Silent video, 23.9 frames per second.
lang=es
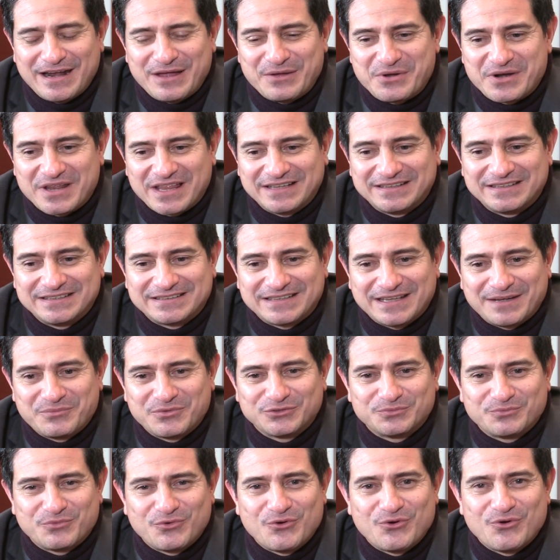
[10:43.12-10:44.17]
La verdad
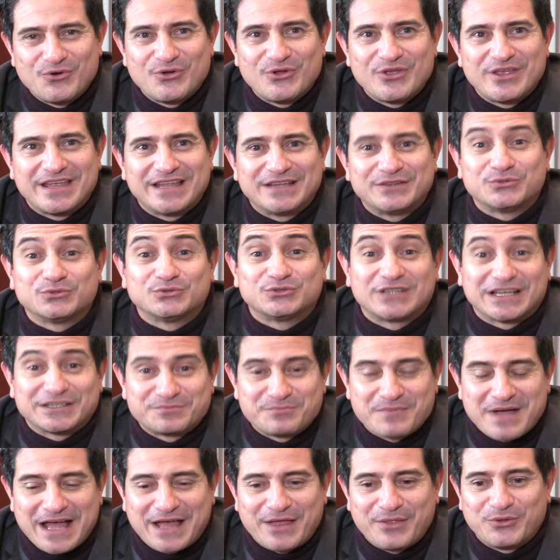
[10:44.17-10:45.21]
estamos muy
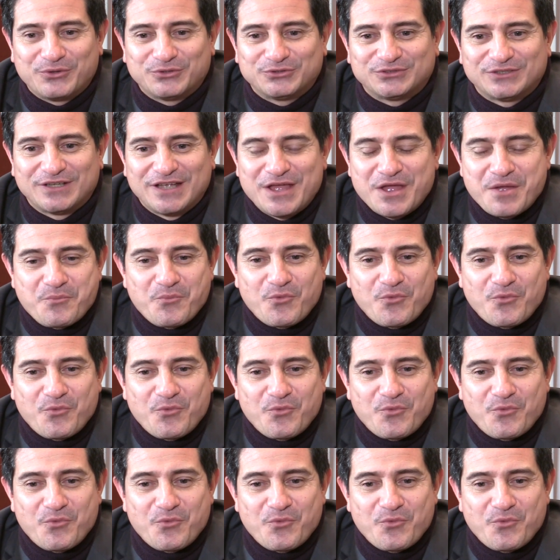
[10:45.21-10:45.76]
entusiasmados,